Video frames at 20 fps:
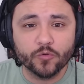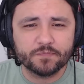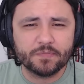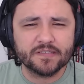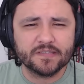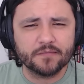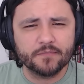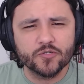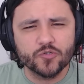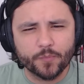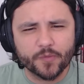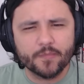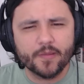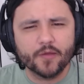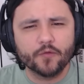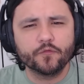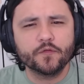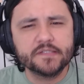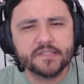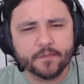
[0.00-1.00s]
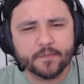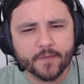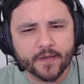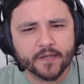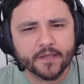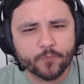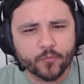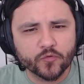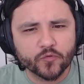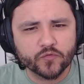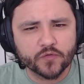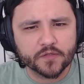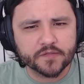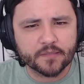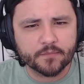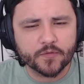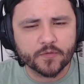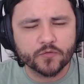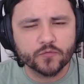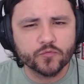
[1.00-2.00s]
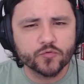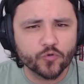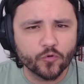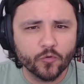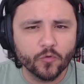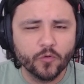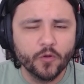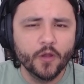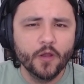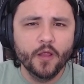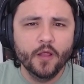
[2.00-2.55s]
especialmente o primeiro fim de semana depois do lançamento do jogo,